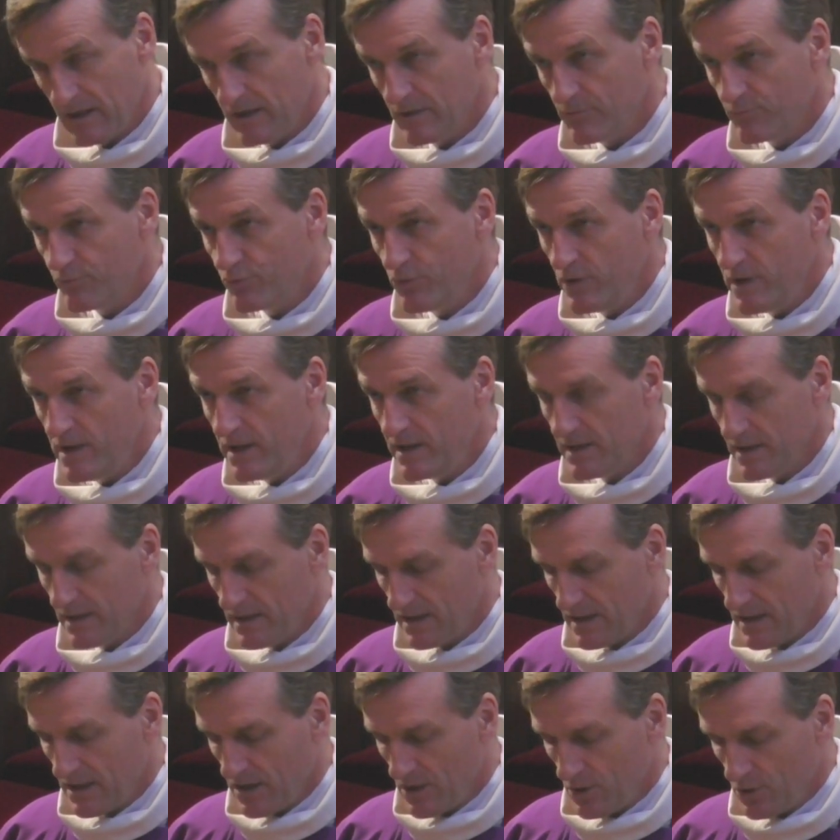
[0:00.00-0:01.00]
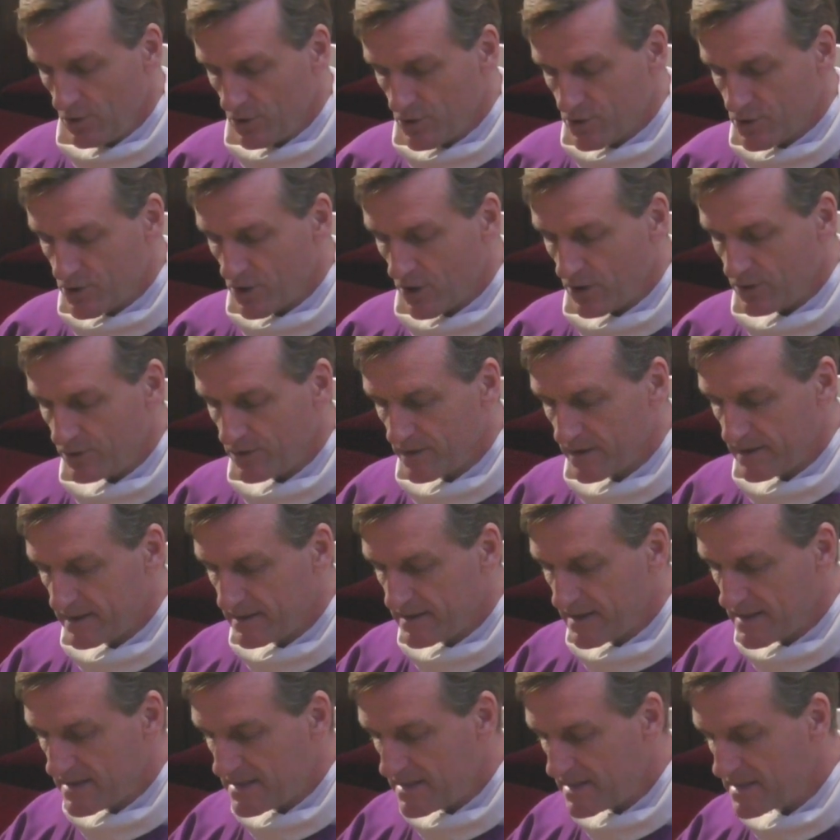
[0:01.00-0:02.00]
puis le jeûne
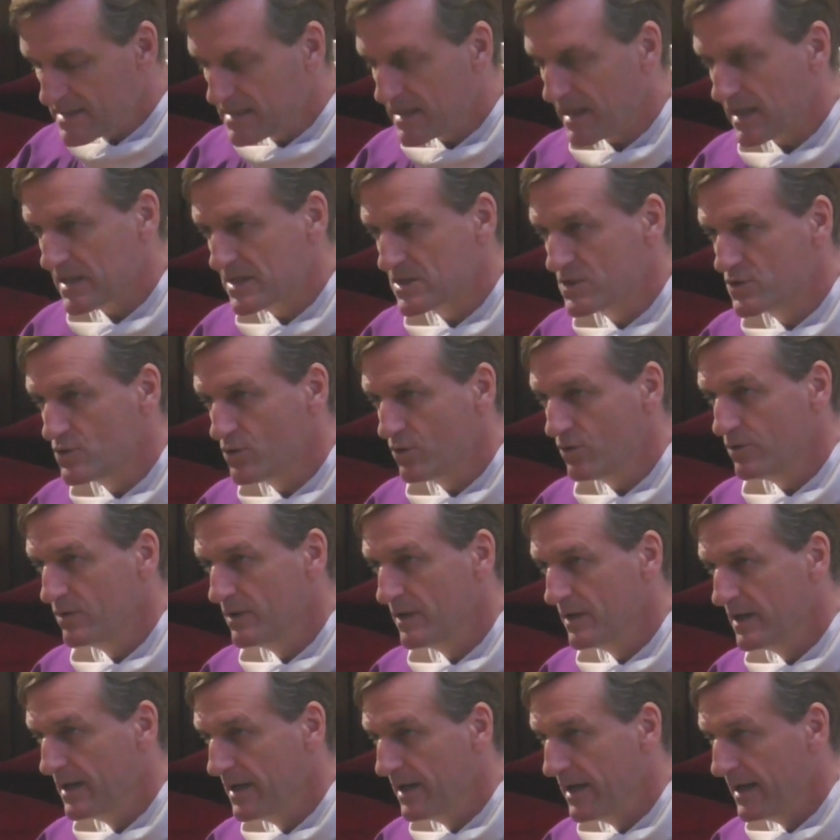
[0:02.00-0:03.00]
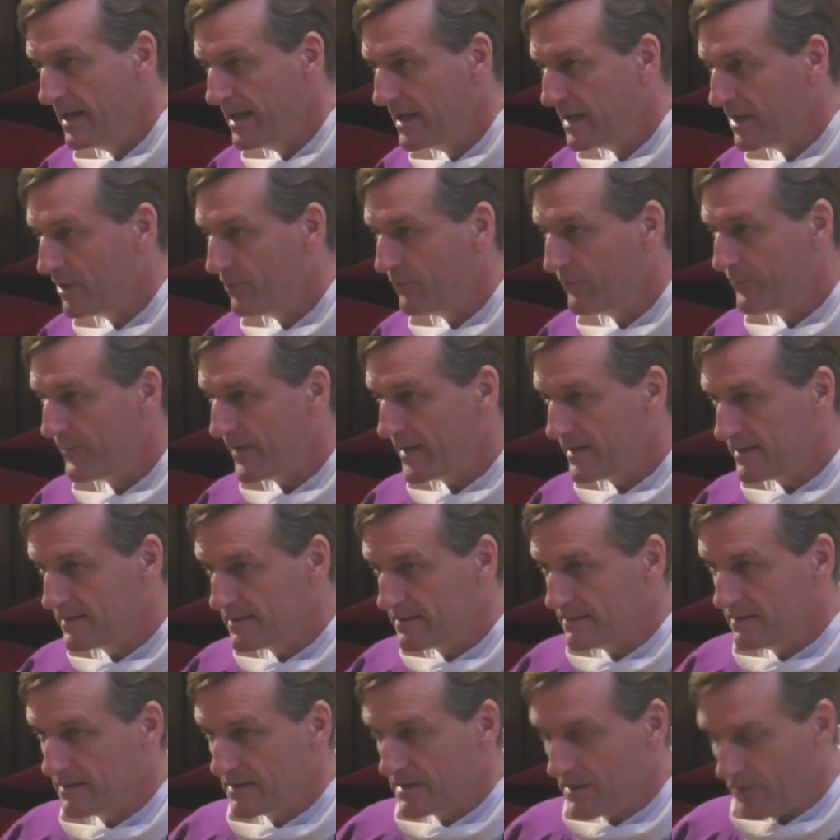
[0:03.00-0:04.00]
des distractions, et, en
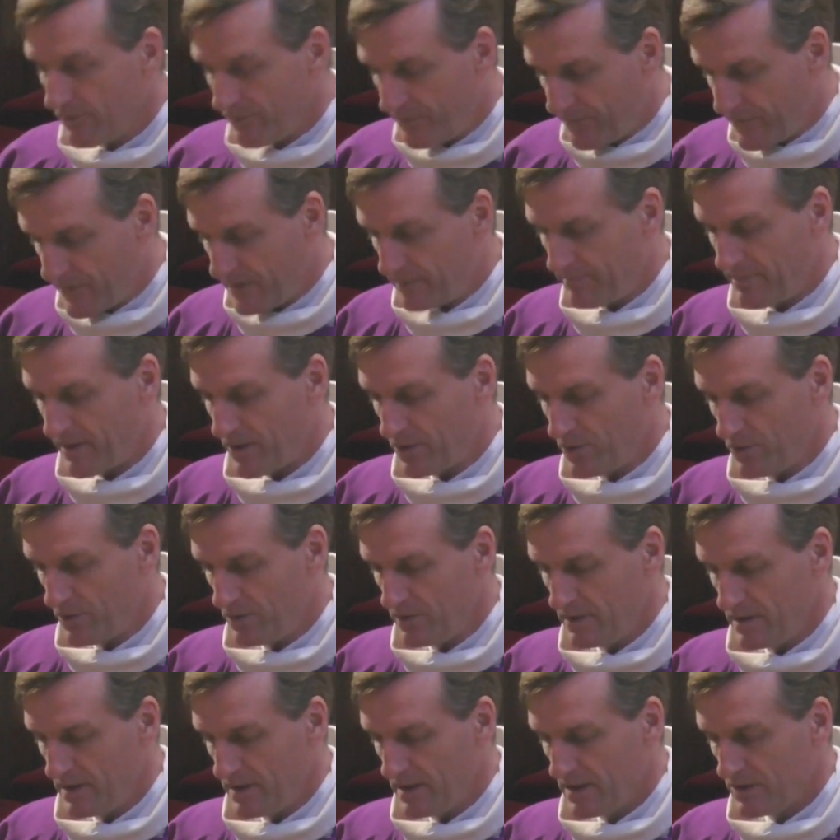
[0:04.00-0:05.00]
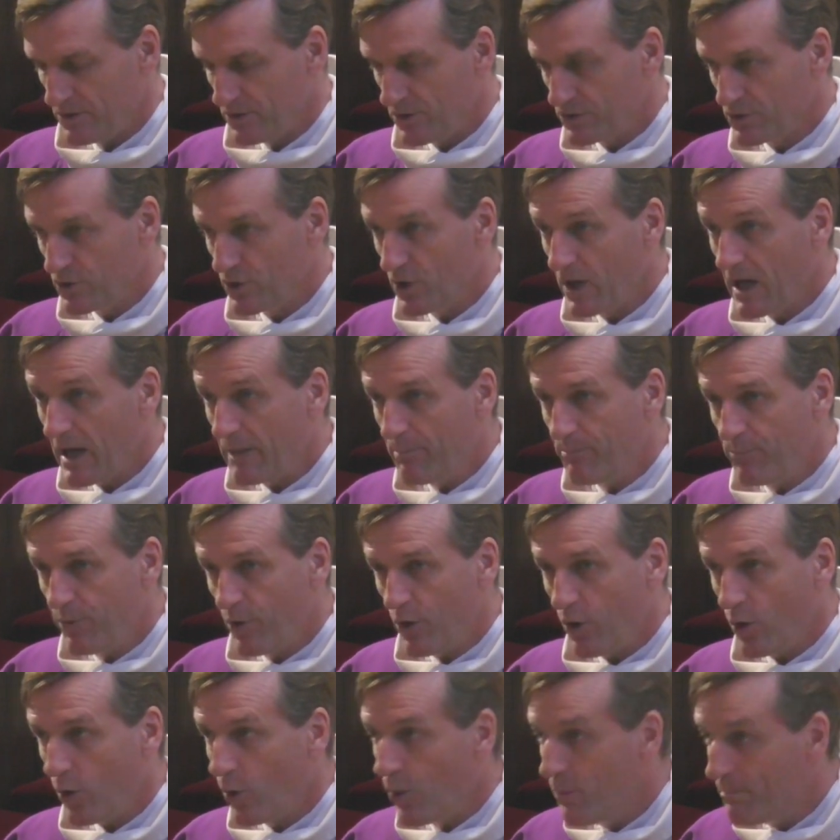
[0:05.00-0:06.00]
fait, et enfin, pardon, notre
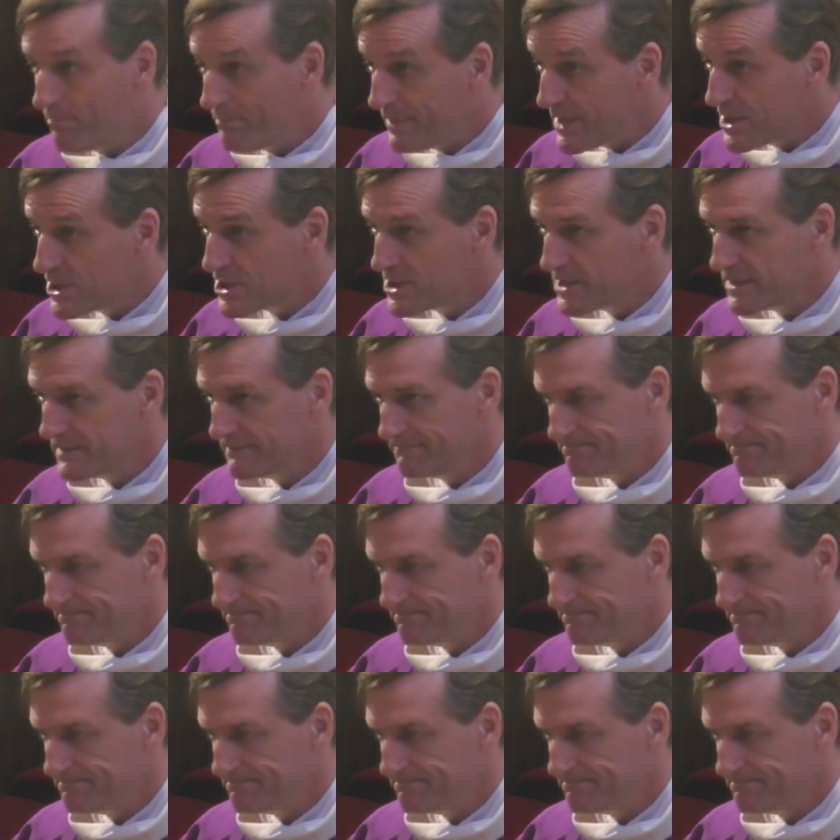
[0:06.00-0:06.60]
rapport au péché.